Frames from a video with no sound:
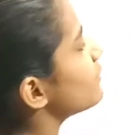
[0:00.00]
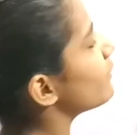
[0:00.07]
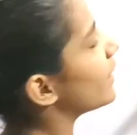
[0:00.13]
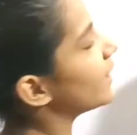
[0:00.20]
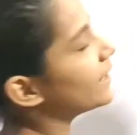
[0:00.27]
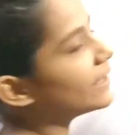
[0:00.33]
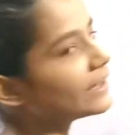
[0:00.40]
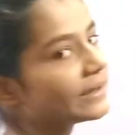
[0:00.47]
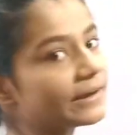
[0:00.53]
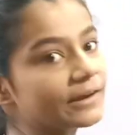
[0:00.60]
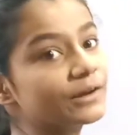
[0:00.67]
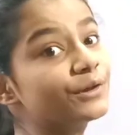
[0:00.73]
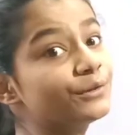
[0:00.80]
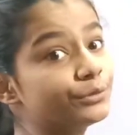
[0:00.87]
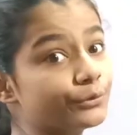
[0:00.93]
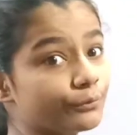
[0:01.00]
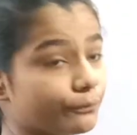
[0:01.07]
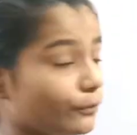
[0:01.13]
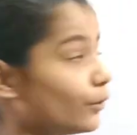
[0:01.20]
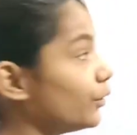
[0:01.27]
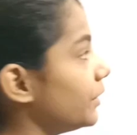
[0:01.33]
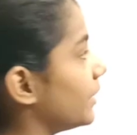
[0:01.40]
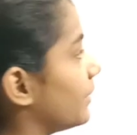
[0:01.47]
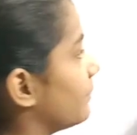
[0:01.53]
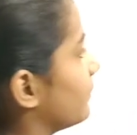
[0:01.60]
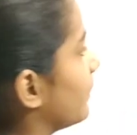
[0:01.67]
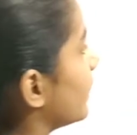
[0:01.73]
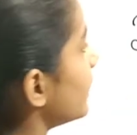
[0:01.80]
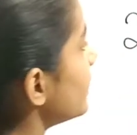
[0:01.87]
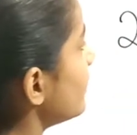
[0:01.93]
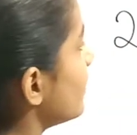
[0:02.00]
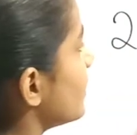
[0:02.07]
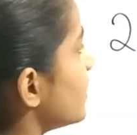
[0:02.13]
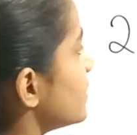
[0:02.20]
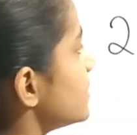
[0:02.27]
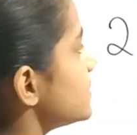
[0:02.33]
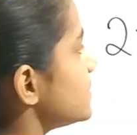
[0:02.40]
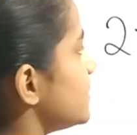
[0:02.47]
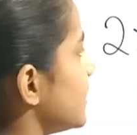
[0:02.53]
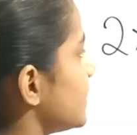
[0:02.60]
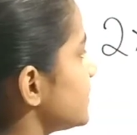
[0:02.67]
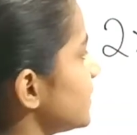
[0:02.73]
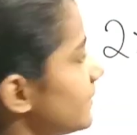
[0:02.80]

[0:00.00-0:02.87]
डिवाइड है तो वो नंबर सिक्स